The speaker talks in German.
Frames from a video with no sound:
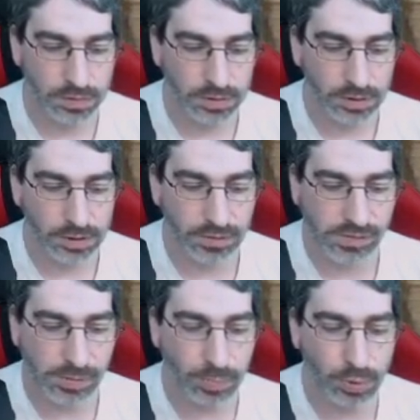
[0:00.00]
Dann haben wir
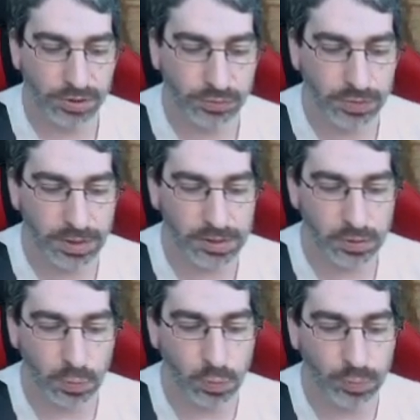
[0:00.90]
Portugal,
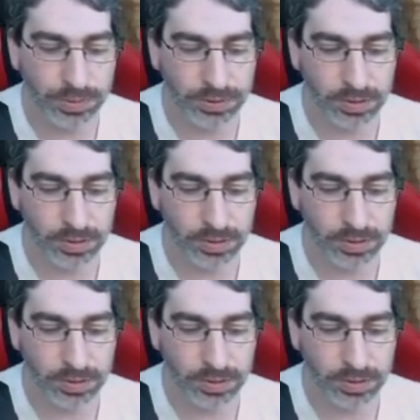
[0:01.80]
Ruben